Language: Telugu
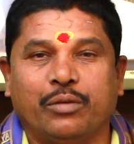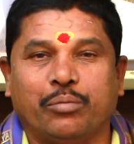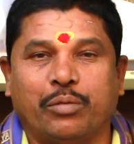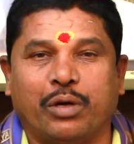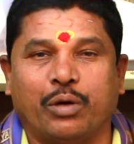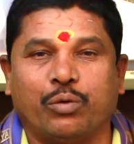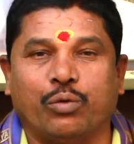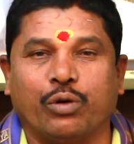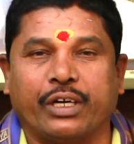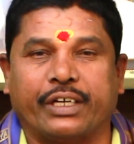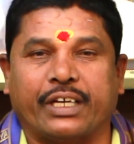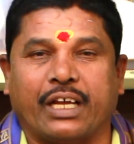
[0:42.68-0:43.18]

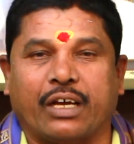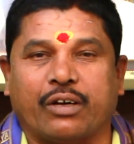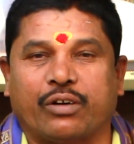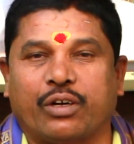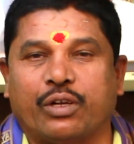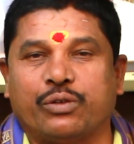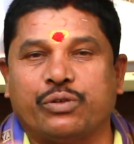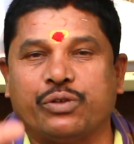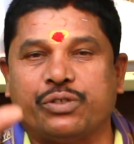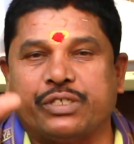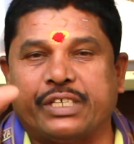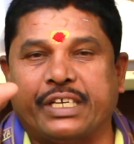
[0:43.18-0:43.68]
మనం ఊక
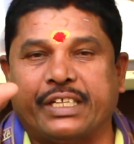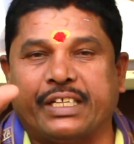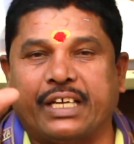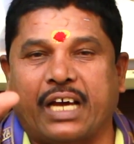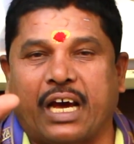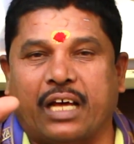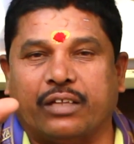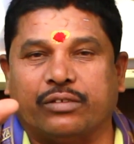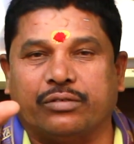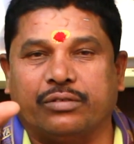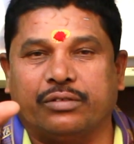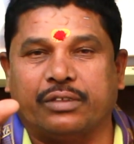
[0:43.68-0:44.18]
టక్కున చూసేది
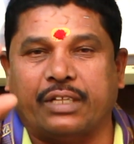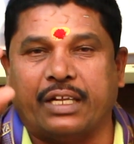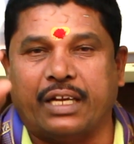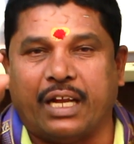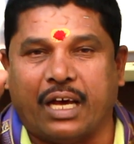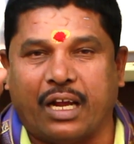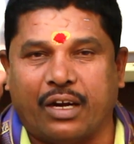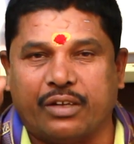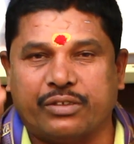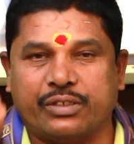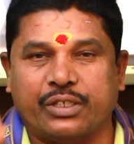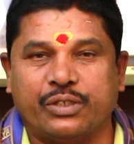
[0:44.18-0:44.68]
కాదు దాన్ని
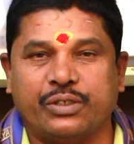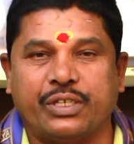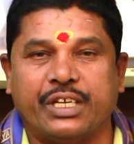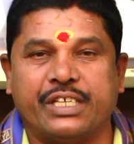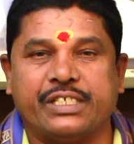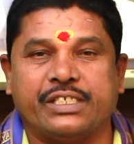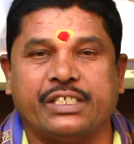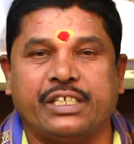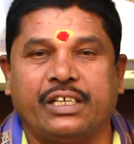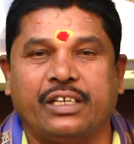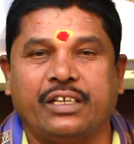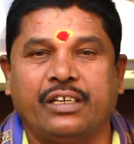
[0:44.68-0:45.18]
ఆలోచన
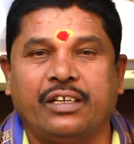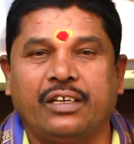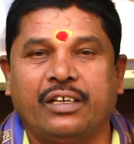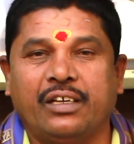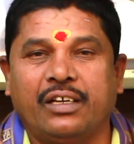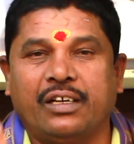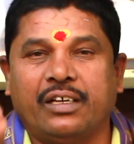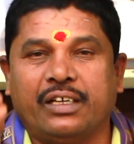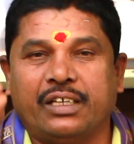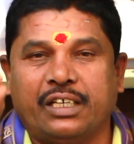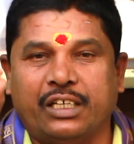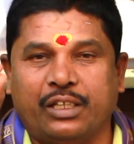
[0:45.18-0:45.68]
చేసి
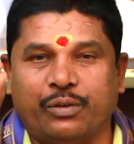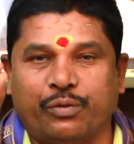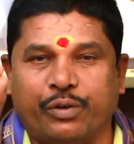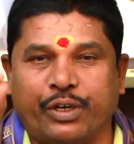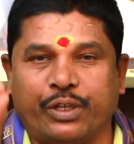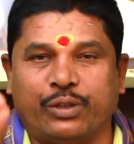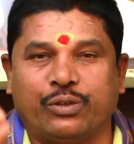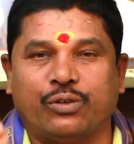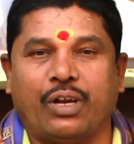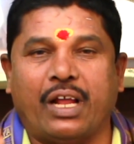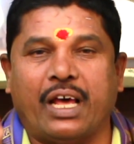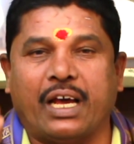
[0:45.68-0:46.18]
ఇది
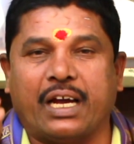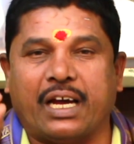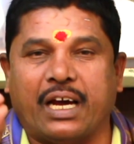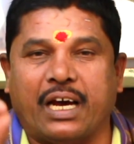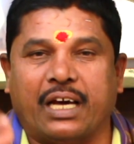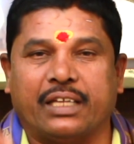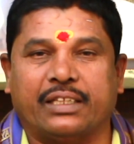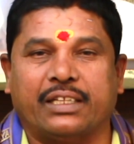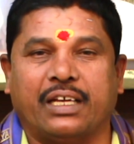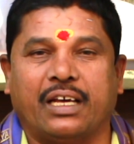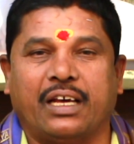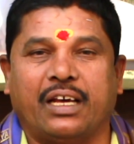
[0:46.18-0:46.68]
వైద్యులా
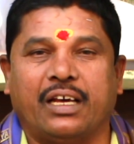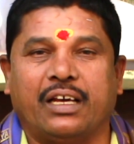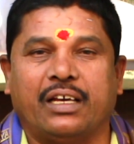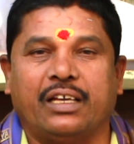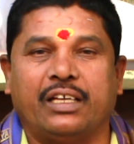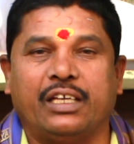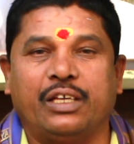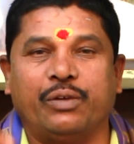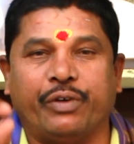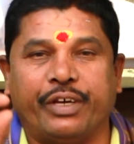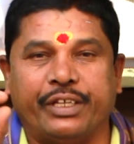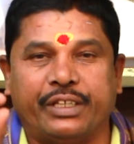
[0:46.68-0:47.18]
కాదా
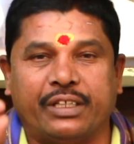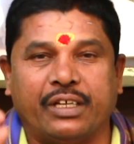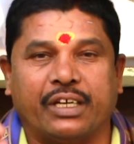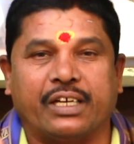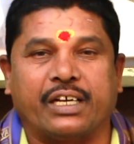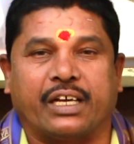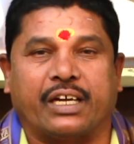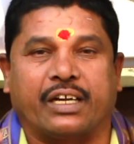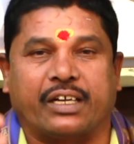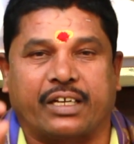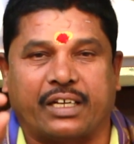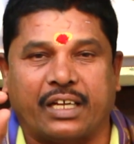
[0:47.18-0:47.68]
ఈ వైద్యం
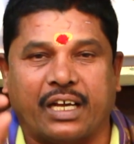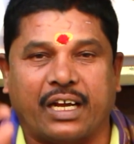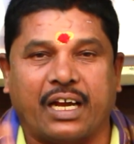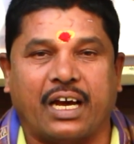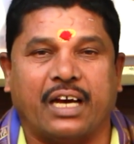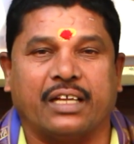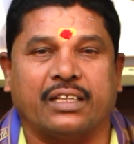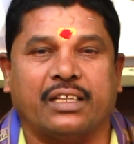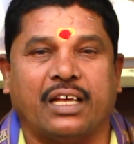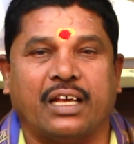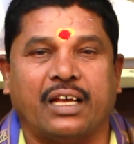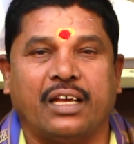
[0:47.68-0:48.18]
కరెక్టా
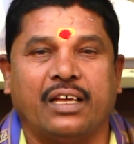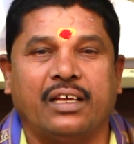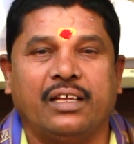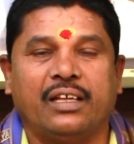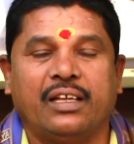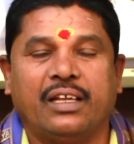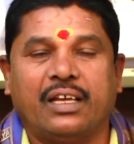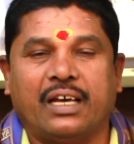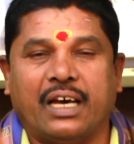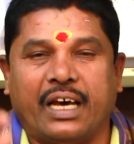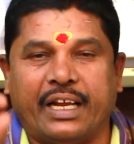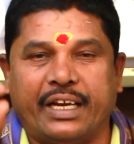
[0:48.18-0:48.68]
కాదా
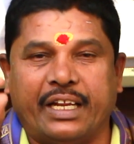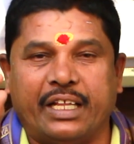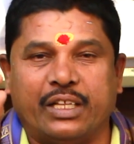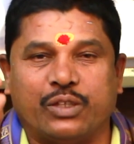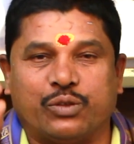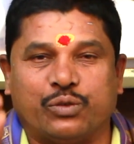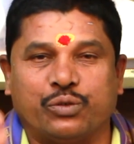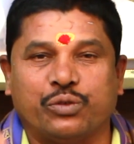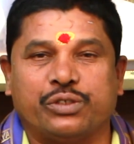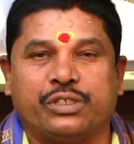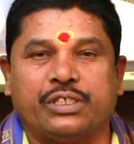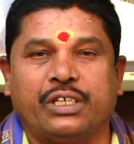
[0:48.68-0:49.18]
అనేది
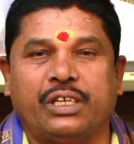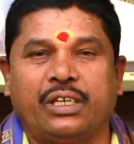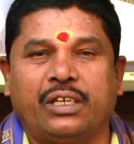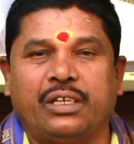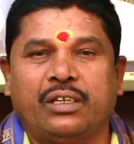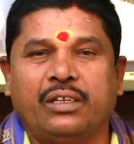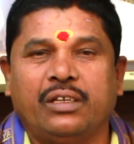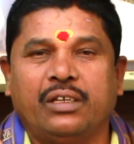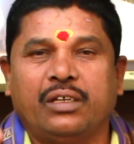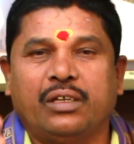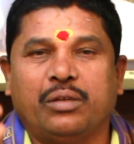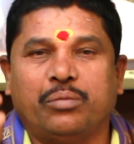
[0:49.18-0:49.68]
చూసి
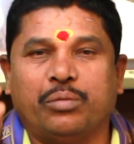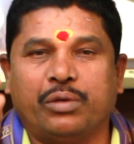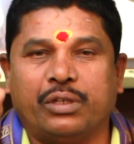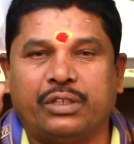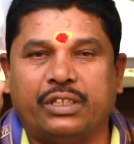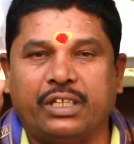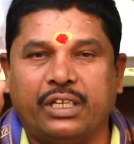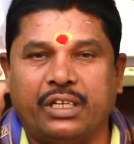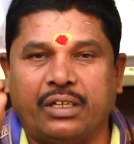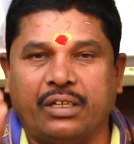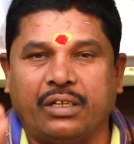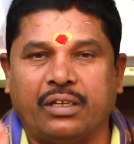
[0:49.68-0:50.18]
మీరు
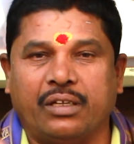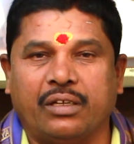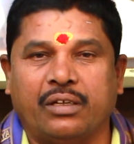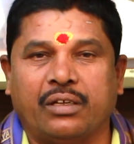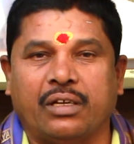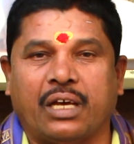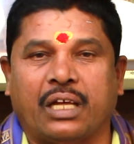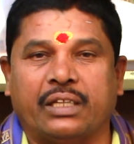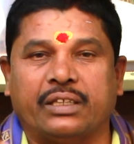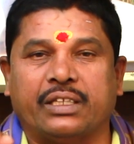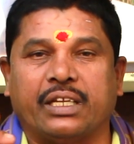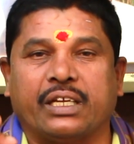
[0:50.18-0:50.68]
దీన్ని
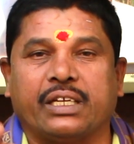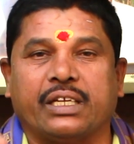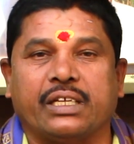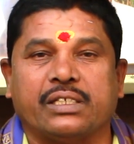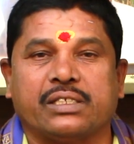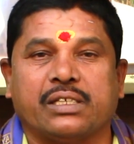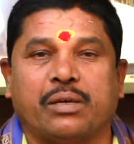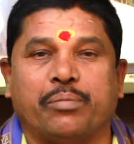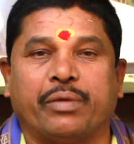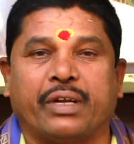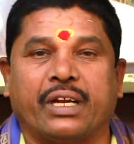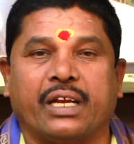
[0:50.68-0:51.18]
అందరికీ
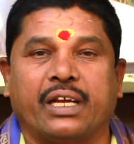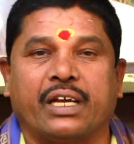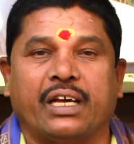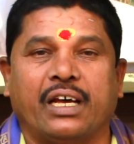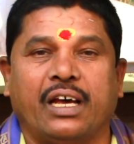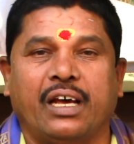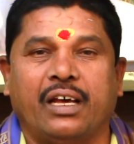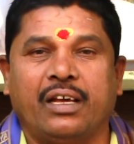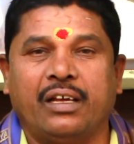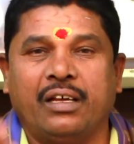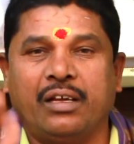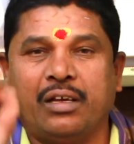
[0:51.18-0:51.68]

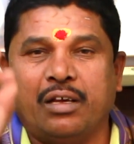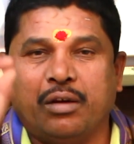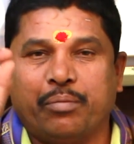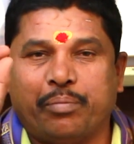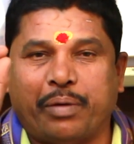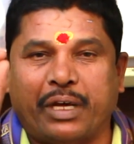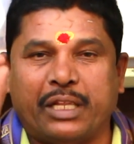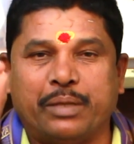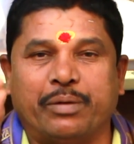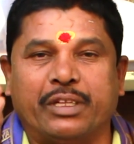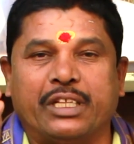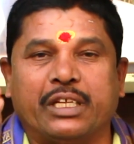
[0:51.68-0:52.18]
సంబరంగా
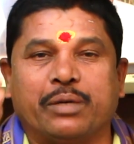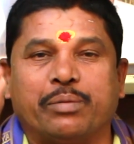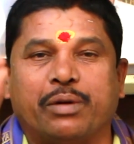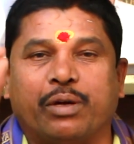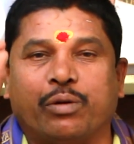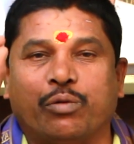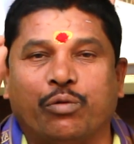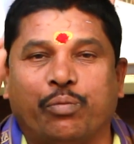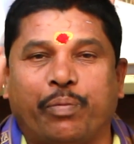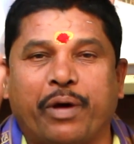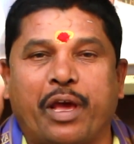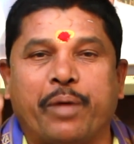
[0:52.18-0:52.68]
పది మందికి
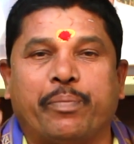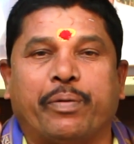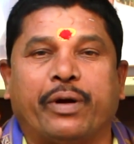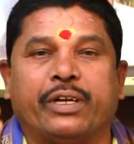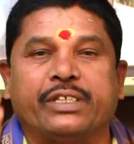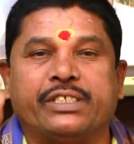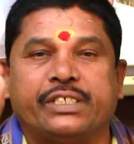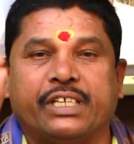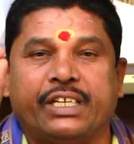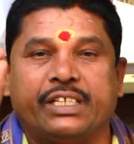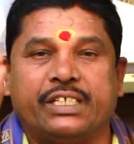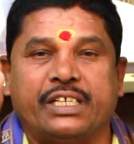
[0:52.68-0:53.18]
మనం ఉపాయపడి
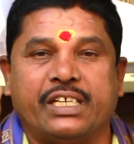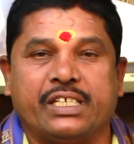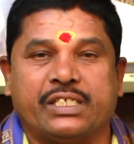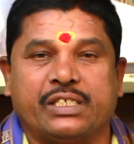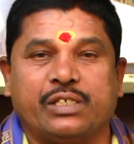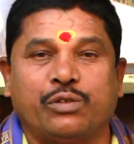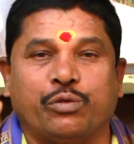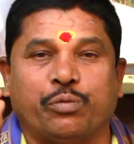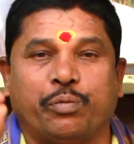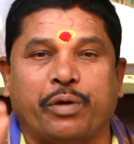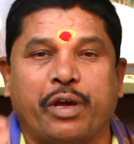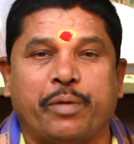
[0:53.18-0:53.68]
చేర్
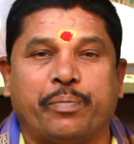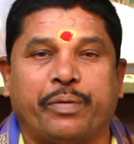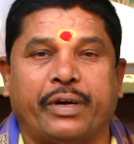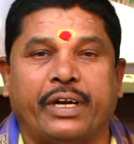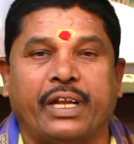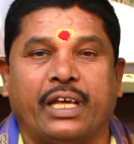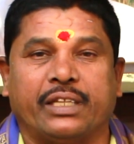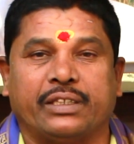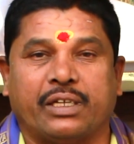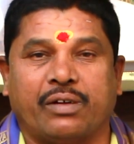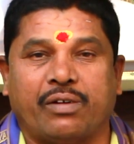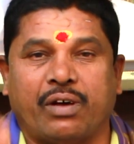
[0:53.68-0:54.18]
చేసి ఉపాయపడి
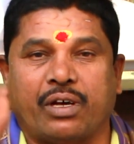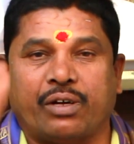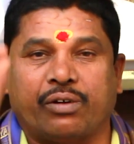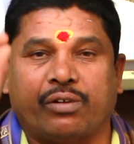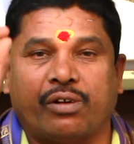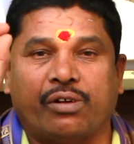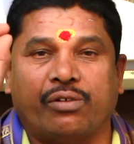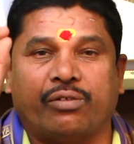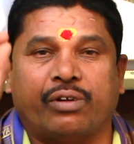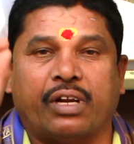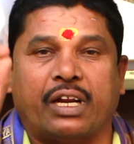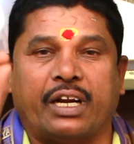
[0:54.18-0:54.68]
అందరం
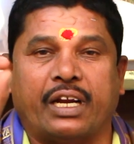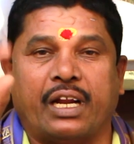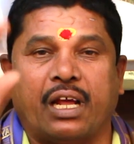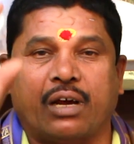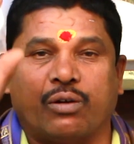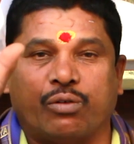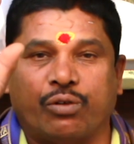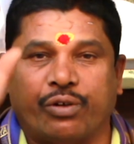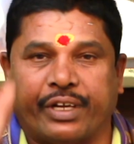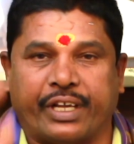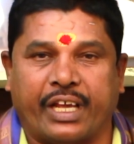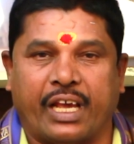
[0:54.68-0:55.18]
ఆరోగ్యం ఉండాలని నా
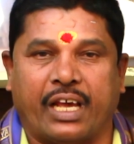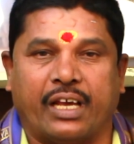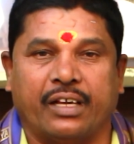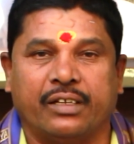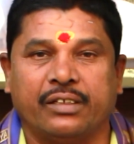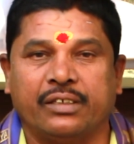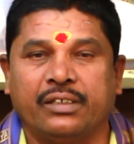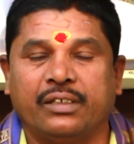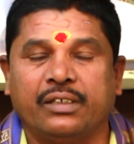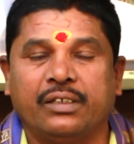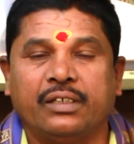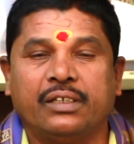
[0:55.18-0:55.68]
కోరిక
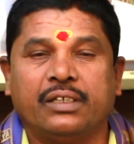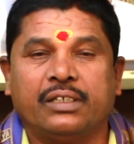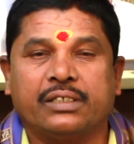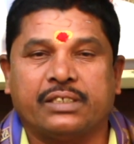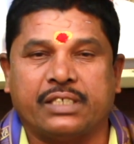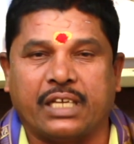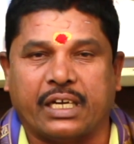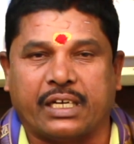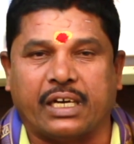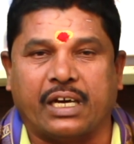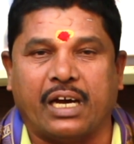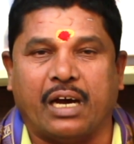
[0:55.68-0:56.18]

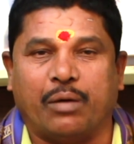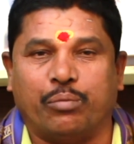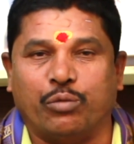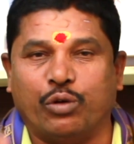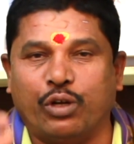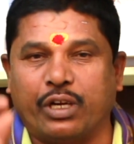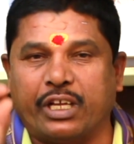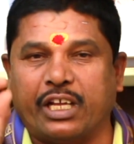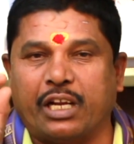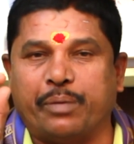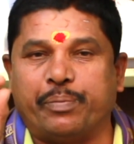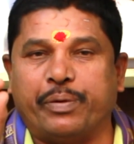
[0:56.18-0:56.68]
చక్కగా
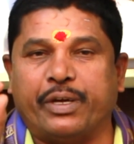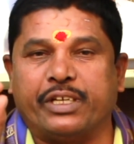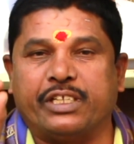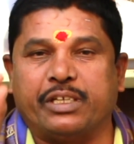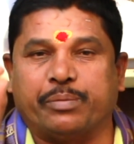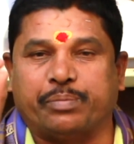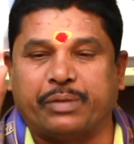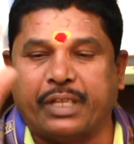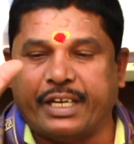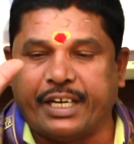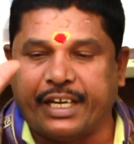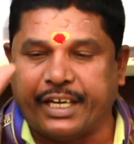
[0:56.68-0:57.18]
మూలికల పేరు
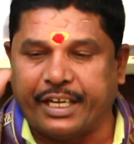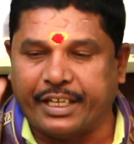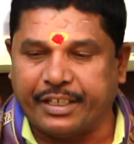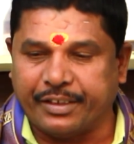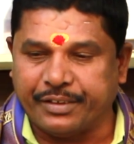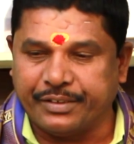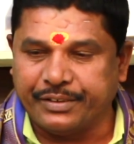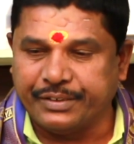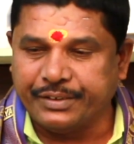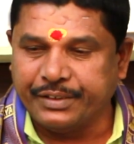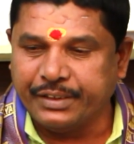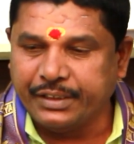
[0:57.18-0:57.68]
చెప్తానండి
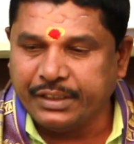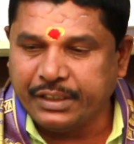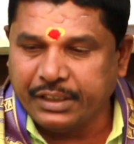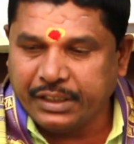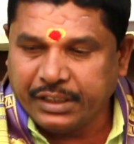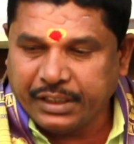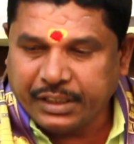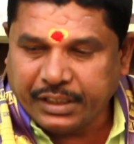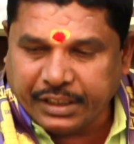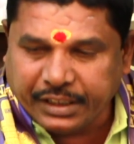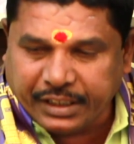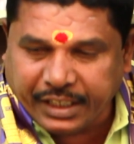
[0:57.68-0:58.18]

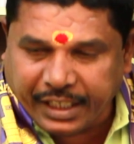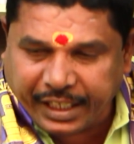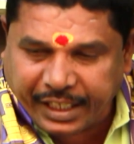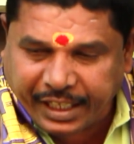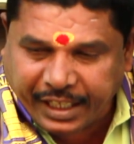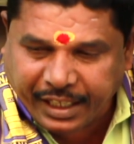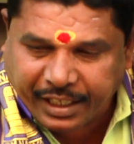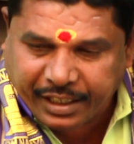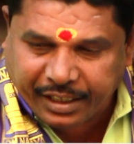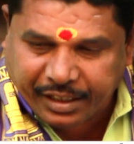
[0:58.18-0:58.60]
ఇది